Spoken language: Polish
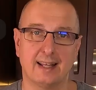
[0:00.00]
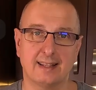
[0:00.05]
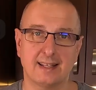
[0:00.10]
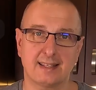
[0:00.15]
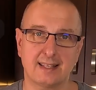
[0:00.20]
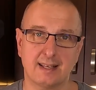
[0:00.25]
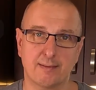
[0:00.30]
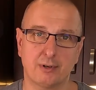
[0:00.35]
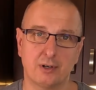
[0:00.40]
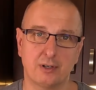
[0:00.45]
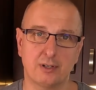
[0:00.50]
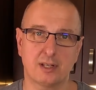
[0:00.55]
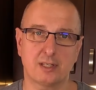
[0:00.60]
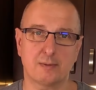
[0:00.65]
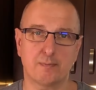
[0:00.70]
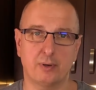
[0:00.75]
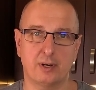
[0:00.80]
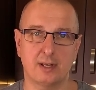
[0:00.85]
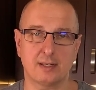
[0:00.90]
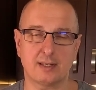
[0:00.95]
A na sam
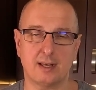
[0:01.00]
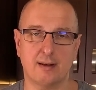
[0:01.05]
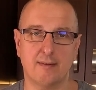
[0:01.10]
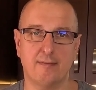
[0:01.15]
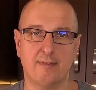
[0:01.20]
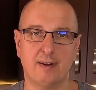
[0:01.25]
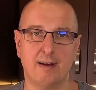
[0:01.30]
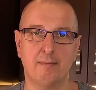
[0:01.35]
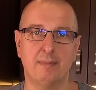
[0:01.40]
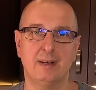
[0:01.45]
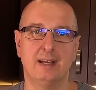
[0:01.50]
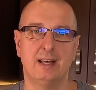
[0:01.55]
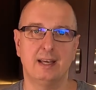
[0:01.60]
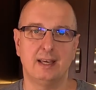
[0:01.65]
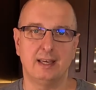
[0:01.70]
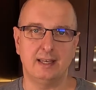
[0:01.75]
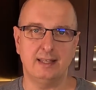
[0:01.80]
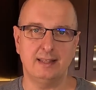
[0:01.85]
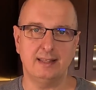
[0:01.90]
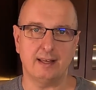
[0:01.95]
koniec polecam Wam
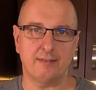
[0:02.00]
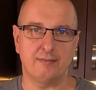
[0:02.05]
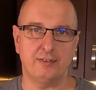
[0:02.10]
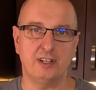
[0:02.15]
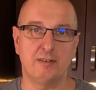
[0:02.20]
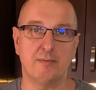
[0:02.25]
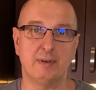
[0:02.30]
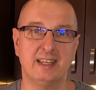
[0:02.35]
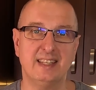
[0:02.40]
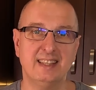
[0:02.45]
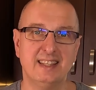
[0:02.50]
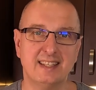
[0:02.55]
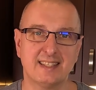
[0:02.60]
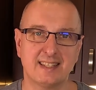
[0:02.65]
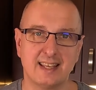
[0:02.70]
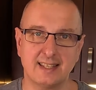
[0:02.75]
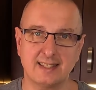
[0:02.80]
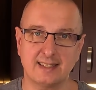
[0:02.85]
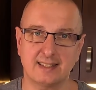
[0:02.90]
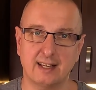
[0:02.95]
inne filmy, inny
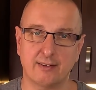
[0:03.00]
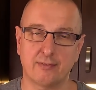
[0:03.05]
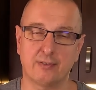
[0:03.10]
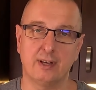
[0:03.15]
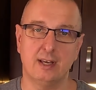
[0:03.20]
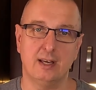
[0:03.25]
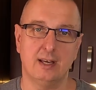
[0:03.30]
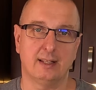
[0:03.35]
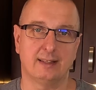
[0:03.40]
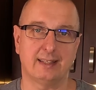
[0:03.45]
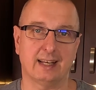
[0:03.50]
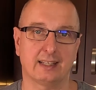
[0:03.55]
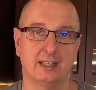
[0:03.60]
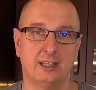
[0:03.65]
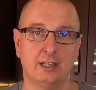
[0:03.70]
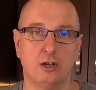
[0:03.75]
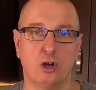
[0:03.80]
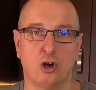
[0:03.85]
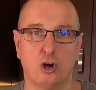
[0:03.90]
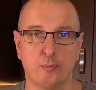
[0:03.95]
zestaw
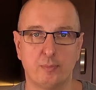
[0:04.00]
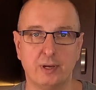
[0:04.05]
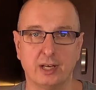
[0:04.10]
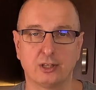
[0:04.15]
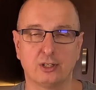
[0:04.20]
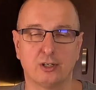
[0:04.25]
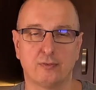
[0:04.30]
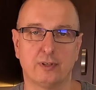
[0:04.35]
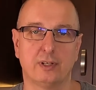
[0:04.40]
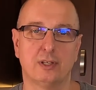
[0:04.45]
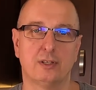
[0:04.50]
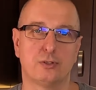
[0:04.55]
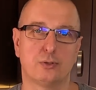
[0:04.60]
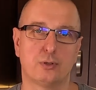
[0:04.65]
taki obiadowy,